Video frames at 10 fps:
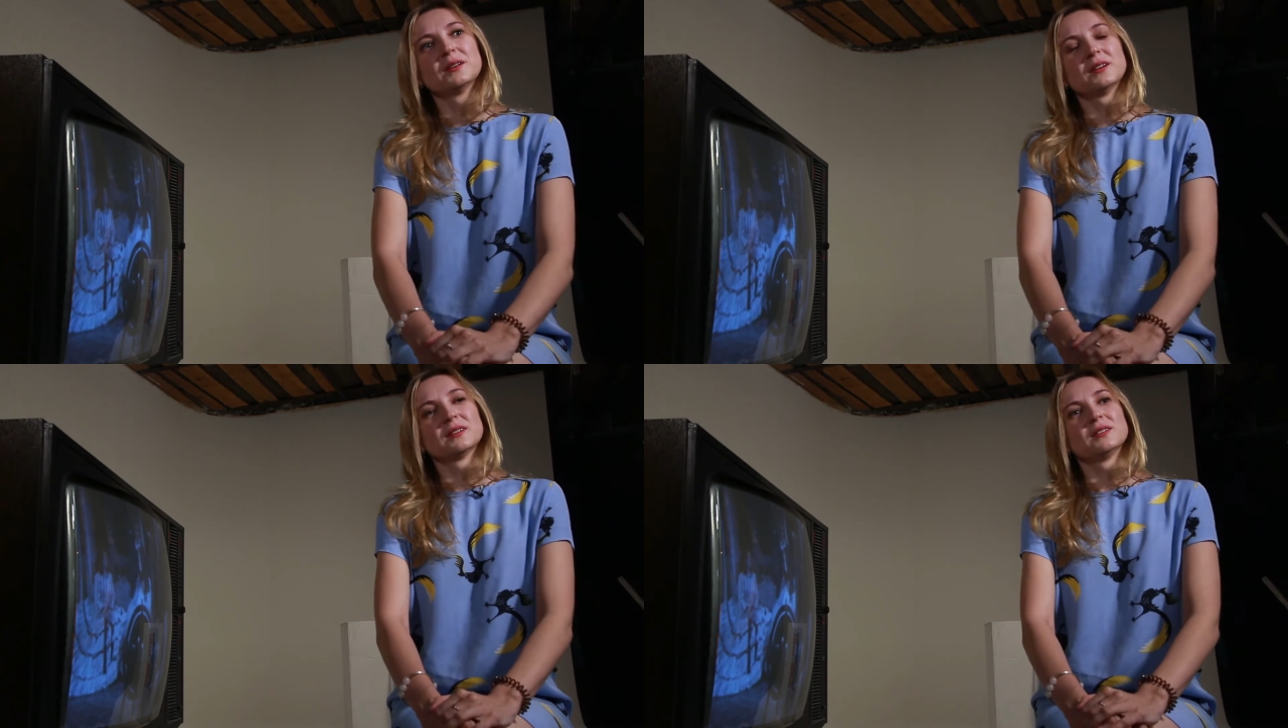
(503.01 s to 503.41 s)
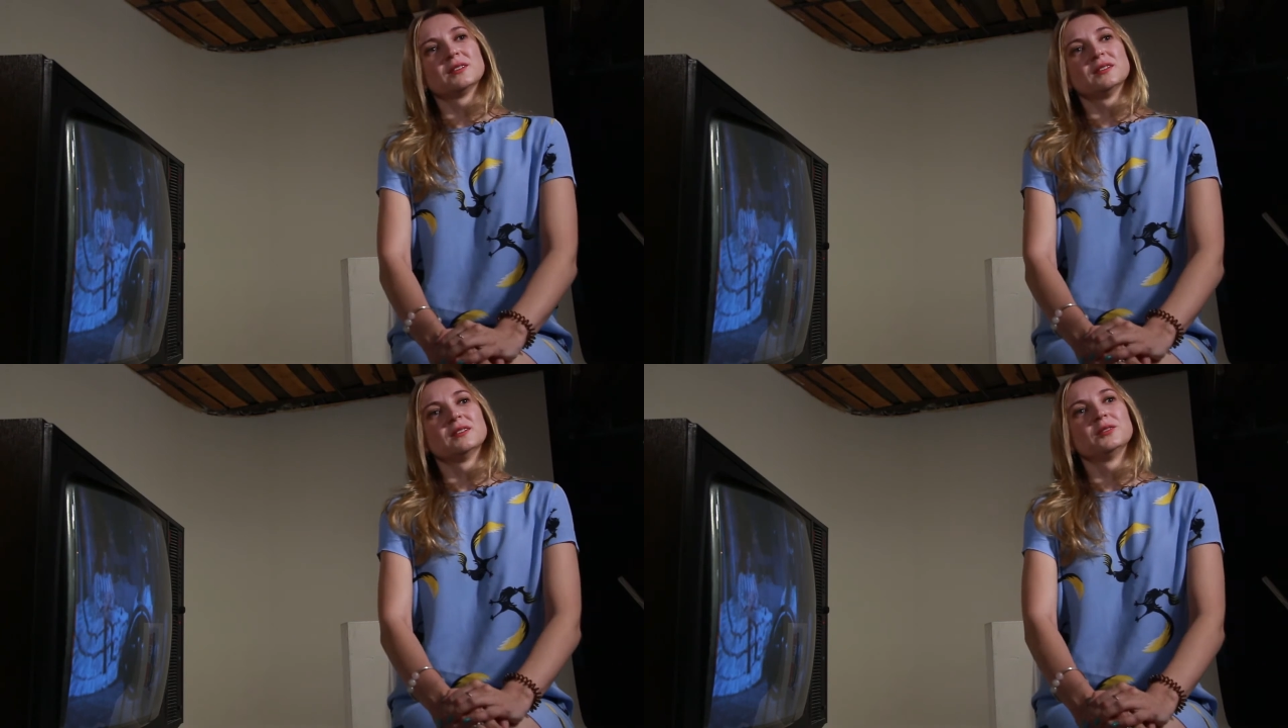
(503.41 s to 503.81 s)

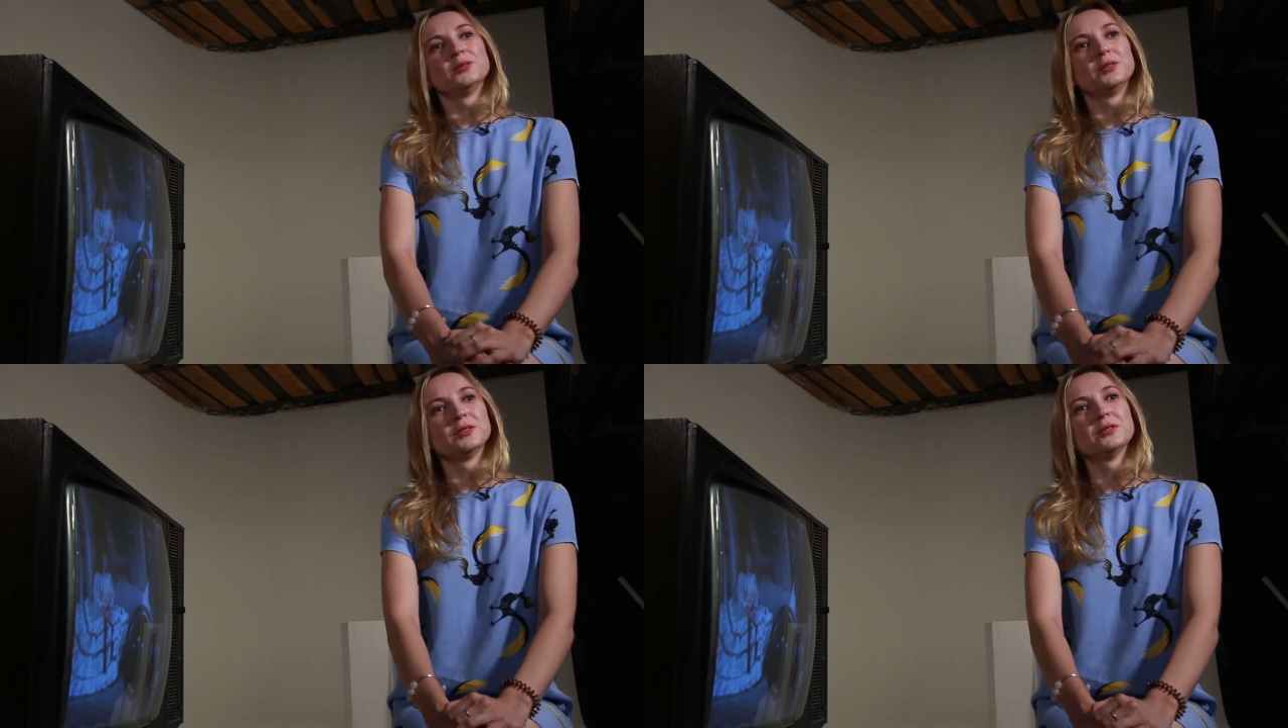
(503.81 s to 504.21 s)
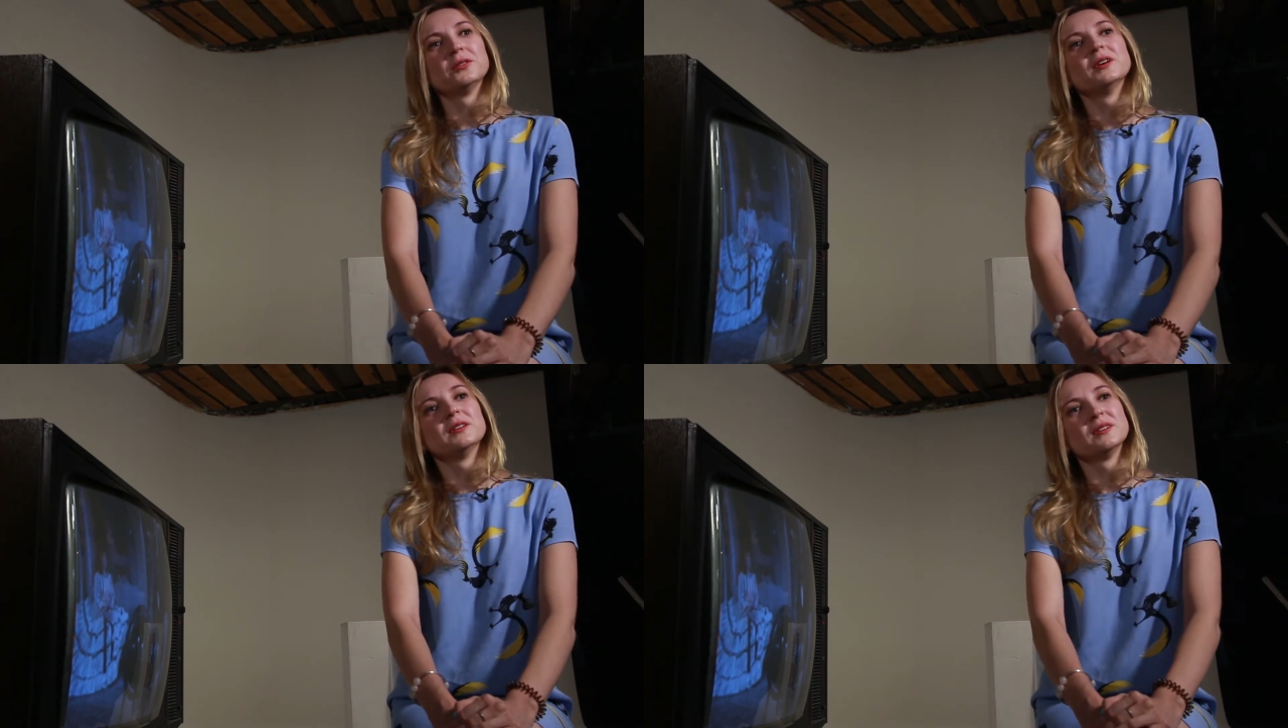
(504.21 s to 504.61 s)
как-то
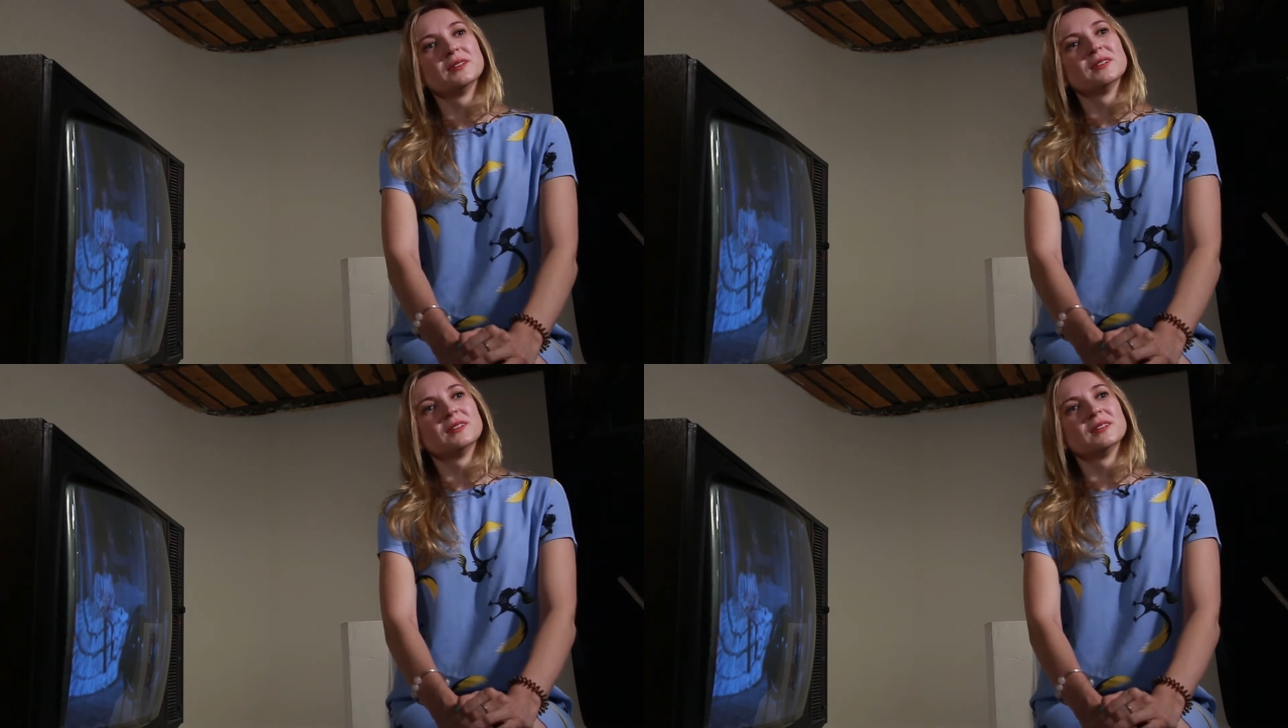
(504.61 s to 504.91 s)
существовать